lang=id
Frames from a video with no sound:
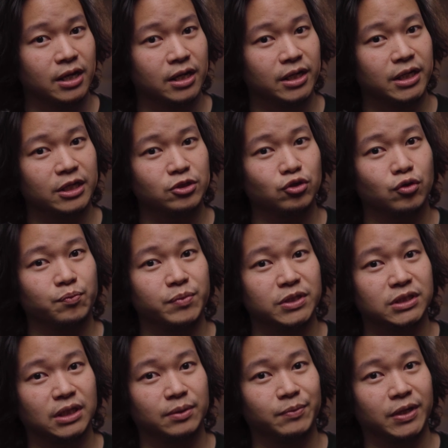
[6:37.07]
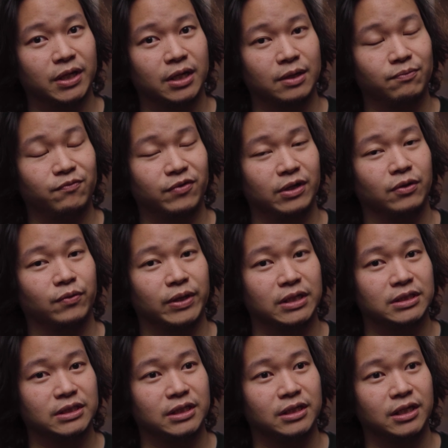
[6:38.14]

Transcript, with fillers: dia cukup bisa menangkap frekuensi